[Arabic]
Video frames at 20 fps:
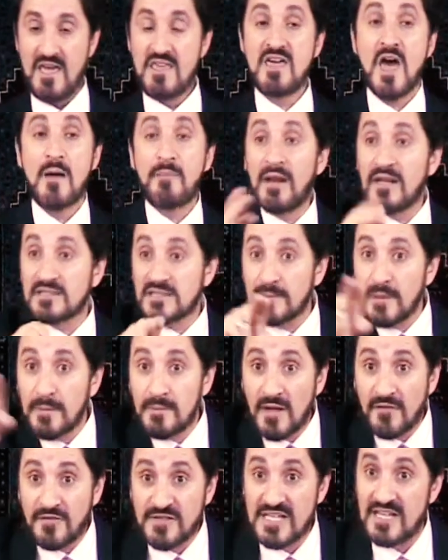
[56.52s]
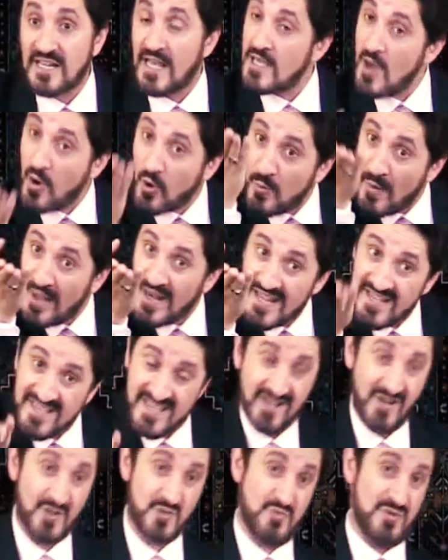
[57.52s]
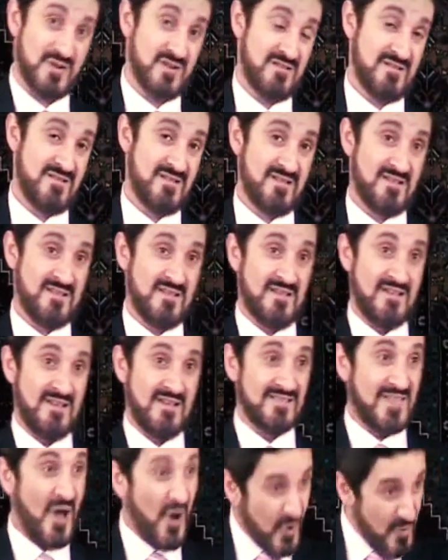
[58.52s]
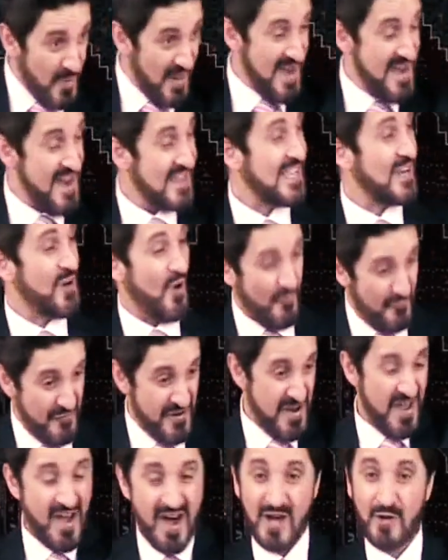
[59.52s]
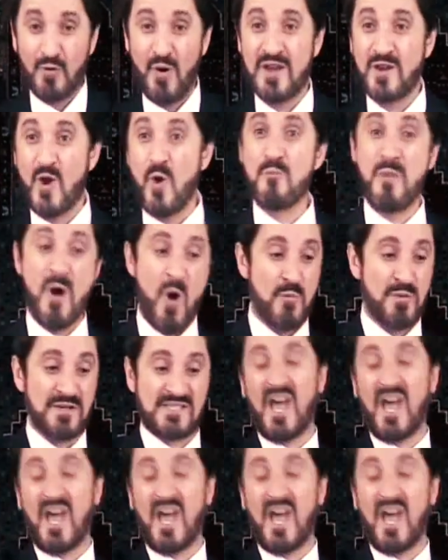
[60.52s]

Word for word: اذهب الى طبيب نفسي لكي يحكم عليك يا رجل تحكم على الناس أنهم في النار وأنهم باءوا